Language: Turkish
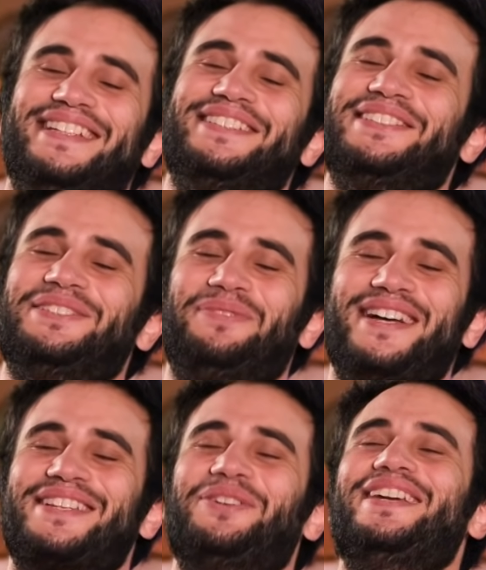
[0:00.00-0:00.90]

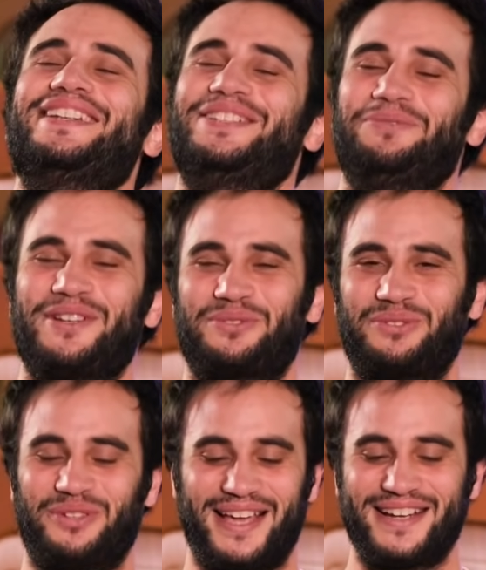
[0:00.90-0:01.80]
inanılmaz ama inanılmaz
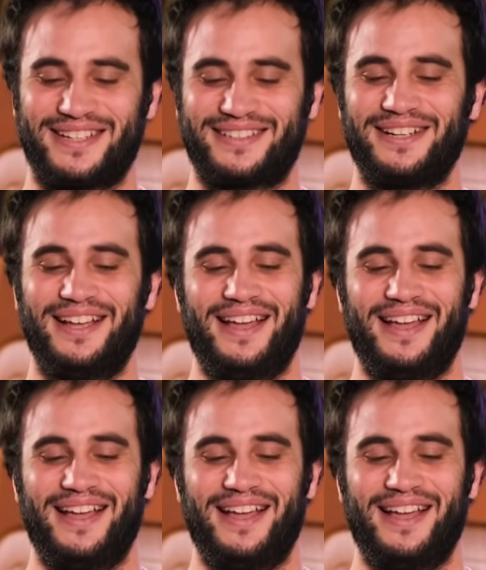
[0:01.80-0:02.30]
tuttu gerçekten.